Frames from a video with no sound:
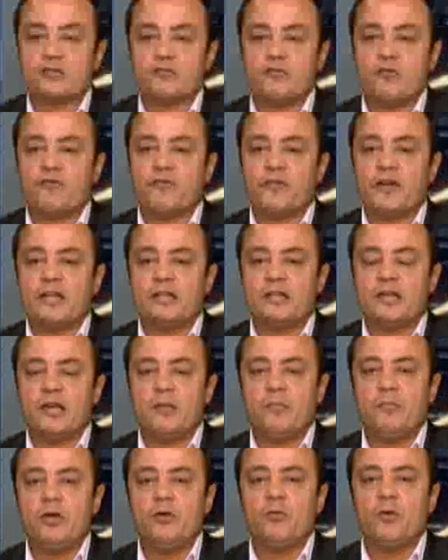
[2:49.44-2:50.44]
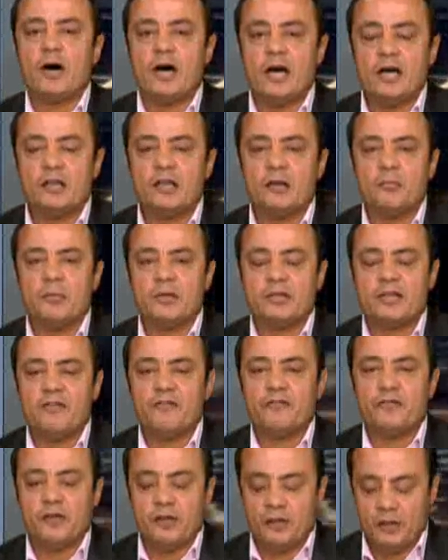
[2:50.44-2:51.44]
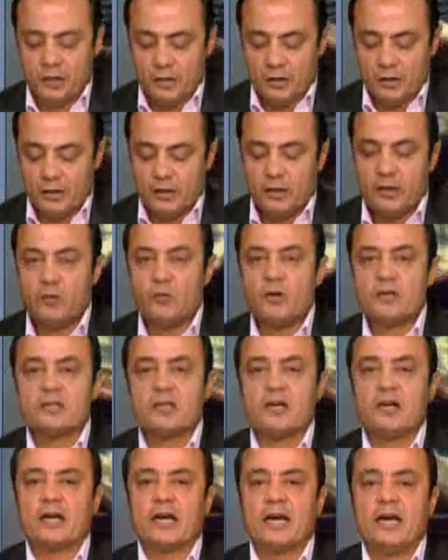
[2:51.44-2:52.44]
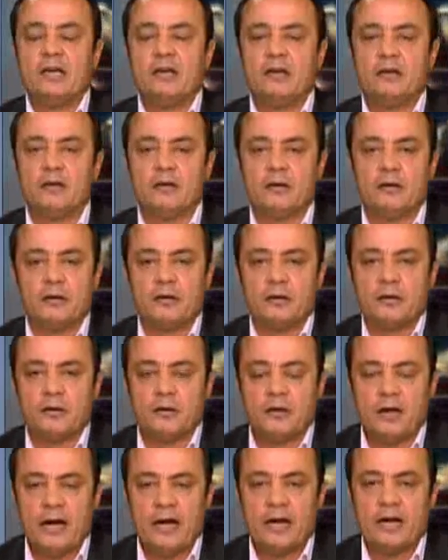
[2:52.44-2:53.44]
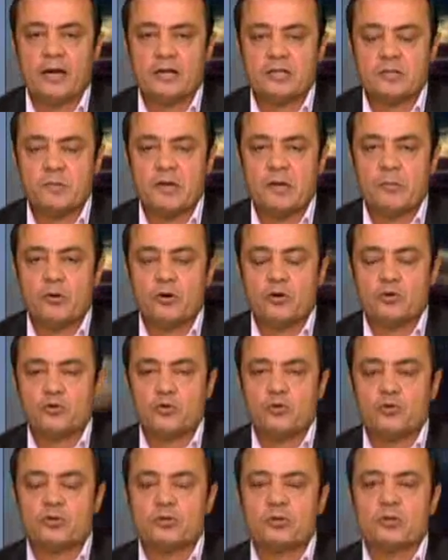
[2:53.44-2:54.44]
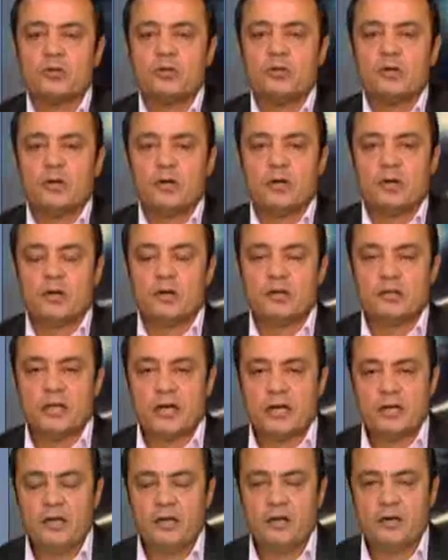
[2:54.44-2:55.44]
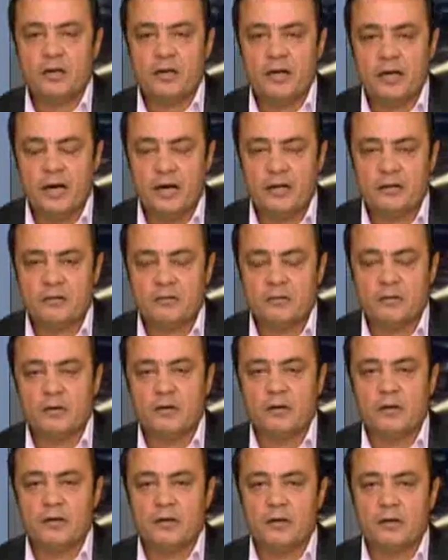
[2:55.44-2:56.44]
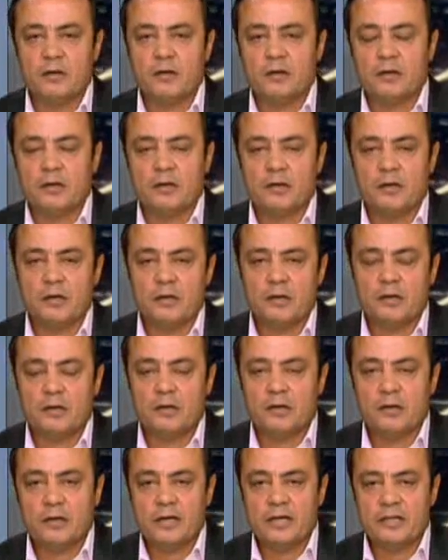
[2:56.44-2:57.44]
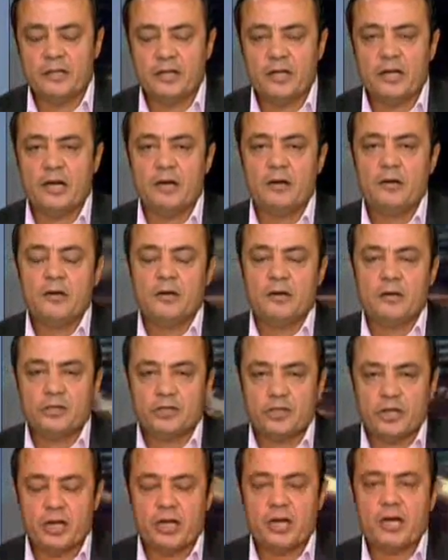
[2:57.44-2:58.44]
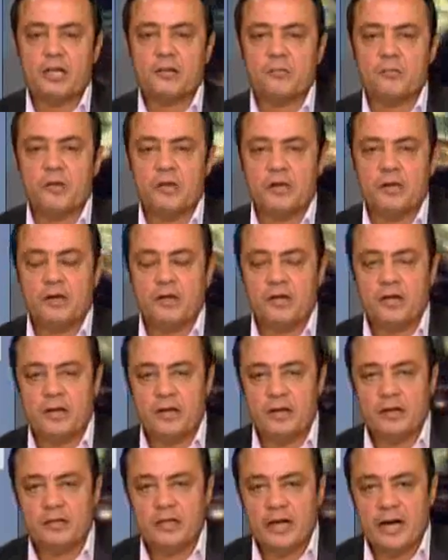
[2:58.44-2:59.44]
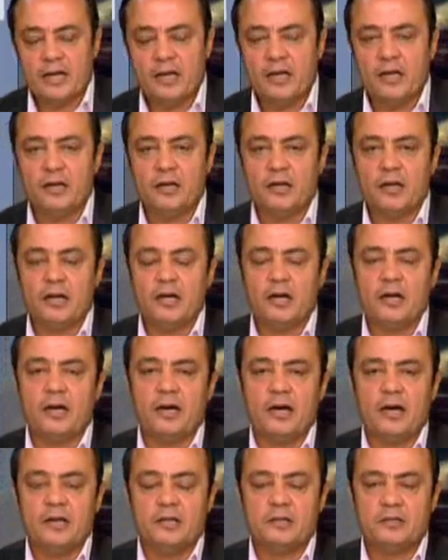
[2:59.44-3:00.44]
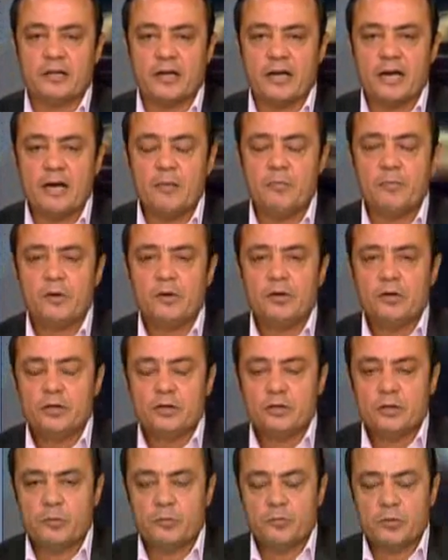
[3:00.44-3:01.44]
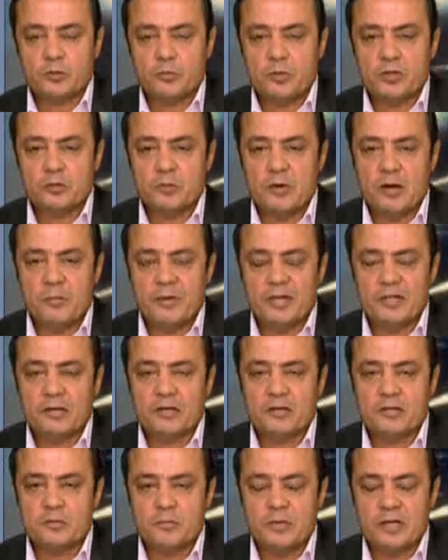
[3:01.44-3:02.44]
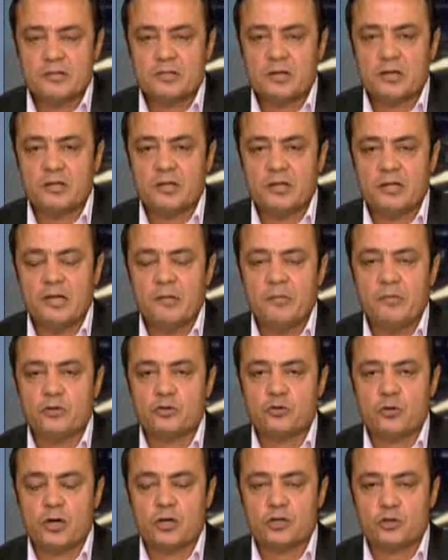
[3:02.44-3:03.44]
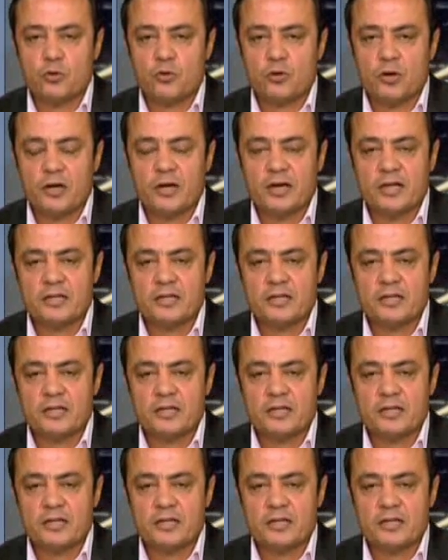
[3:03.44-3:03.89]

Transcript: صفوف نادي انبي وايضا بتنفي ان وصلك اي آه، حاجه رسميه بخصوص تغيير لائحه الانديه الشركات من التعيين الى الانتخاب باشمهندس محمد بدر رئيس مجلس اداره نادي انبي نشكرك شكرا